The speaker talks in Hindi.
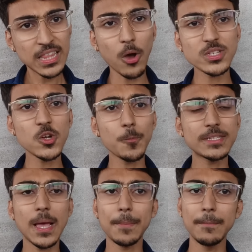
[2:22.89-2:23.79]
थाउजेंड
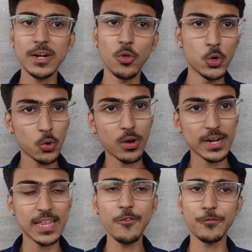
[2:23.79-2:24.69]
रुपीज़ का पेमेंट दोनों को
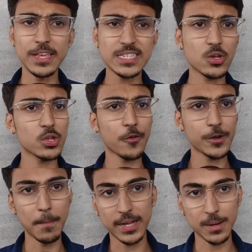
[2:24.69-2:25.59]
करना है फ्रीज करो या
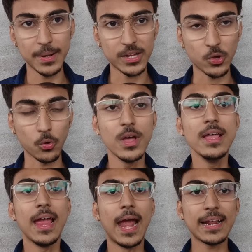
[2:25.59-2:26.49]
फिर बेटरमेंट करो
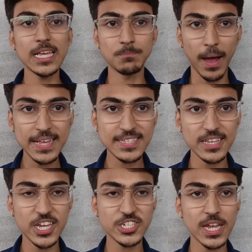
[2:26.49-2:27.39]
एंड गाइज माई
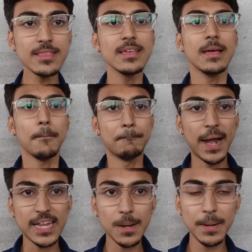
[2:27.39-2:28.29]
सजेशन
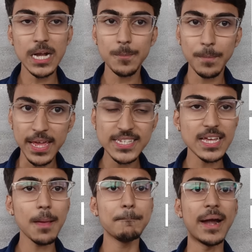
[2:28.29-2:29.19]
बेटरमेंट पे ही
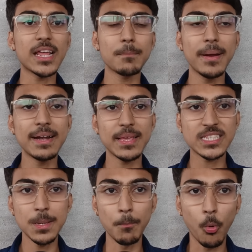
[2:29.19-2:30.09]
जाना बेटरमेंट
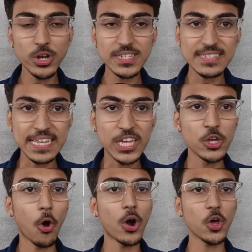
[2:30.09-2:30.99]
इज़ द मोस्ट
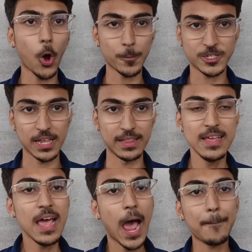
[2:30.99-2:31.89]
सिक्योर्ड ऑप्शन
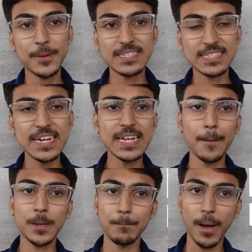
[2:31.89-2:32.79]
आपकी सीट
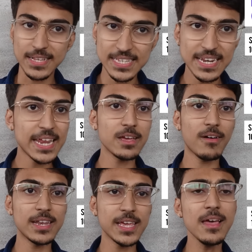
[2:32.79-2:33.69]
आपके पास ही रहने
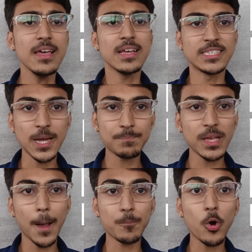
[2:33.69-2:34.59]
वाली है जब
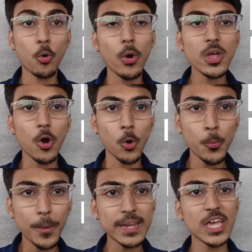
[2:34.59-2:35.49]
तक आपको कोई
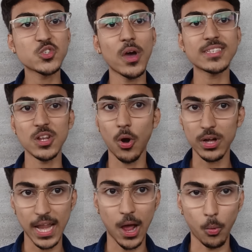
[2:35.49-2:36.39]
ऊपर के चॉइस
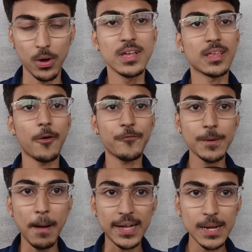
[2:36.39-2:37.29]
अलॉट ना हो तो आप
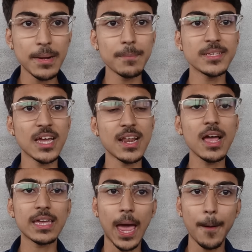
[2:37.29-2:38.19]
फिर बेटरमेंट में
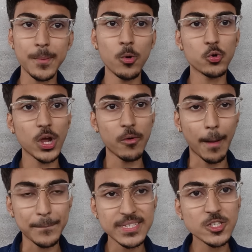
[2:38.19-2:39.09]
जाना कैप राउंड टू का
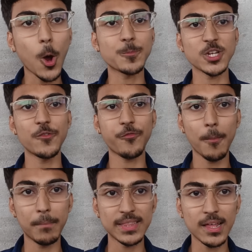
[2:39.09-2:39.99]
वापस से ऑप्शन
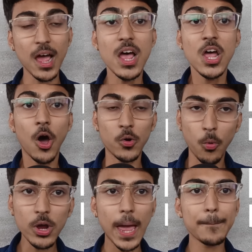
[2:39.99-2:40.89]
फॉर्म बनाना और
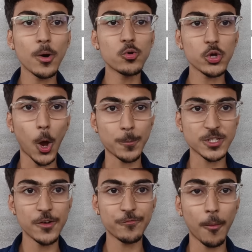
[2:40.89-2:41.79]
वो कैप राउंड टू के
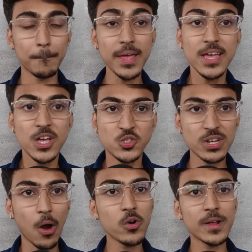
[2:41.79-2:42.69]
ऑप्शन फॉर्म में जो
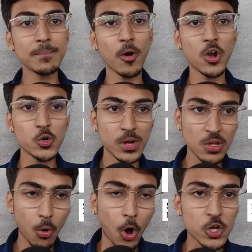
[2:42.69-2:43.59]
राउंड वन में अलॉट हुआ
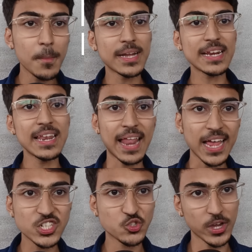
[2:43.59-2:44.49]
था ऑटोमेटिकली
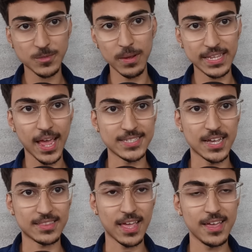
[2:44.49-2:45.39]
लास्ट चॉइस बन के आ
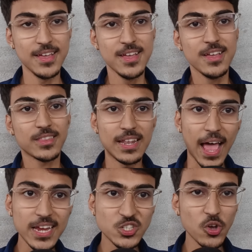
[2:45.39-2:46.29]
जाता है तो
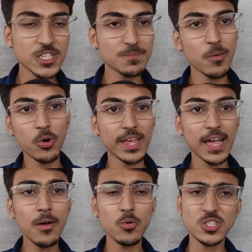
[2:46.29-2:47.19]
लास्ट चॉइस में वो
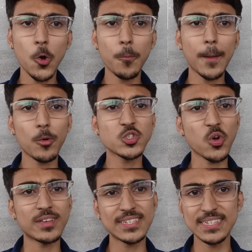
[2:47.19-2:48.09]
रहेगा उसके ऊपर आपको
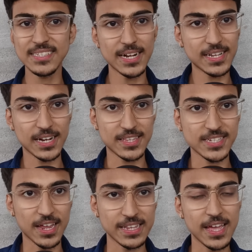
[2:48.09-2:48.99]
चॉइसेस इंसर्ट करते
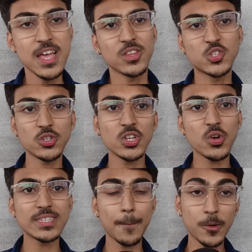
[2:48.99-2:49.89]
जानी है तो जो जो
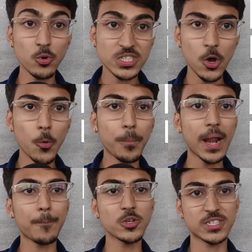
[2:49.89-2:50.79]
चॉइस आपको उसके
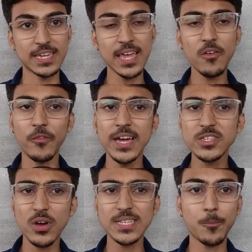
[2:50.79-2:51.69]
ऊपर आपको चाहिए वही
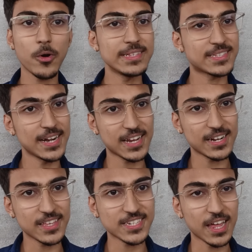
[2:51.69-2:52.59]
चॉइस आपको इंसर्ट
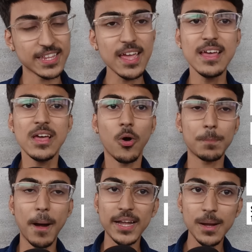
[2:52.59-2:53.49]
करते जानी है और
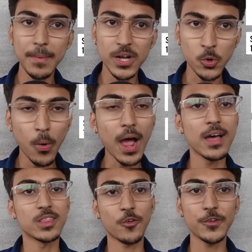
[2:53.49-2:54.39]
बेटरमेंट हुआ
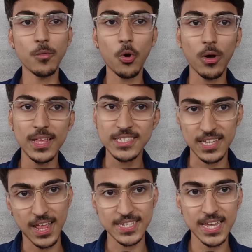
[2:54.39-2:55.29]
तो फिर वो कॉलेज
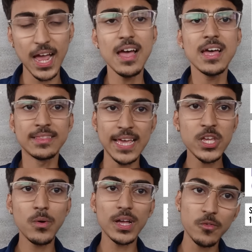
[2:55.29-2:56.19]
चला जाएगा
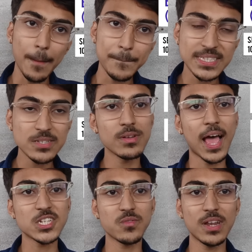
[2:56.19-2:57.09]
नहीं हुआ तो वापस से वो
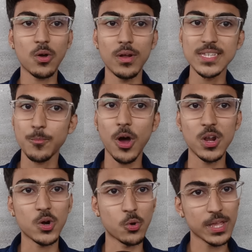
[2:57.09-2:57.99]
लास्ट वाला कॉलेज आपको
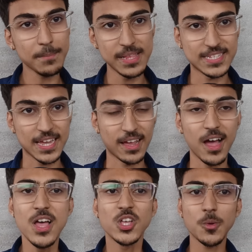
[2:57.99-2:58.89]
अलॉट होकर मिल
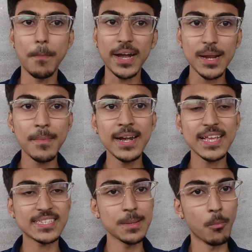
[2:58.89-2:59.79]
जाएगा सो
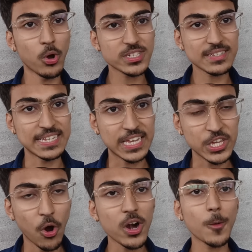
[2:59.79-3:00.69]
बेटरमेंट इज़ द मोस्ट सिक्योर्ड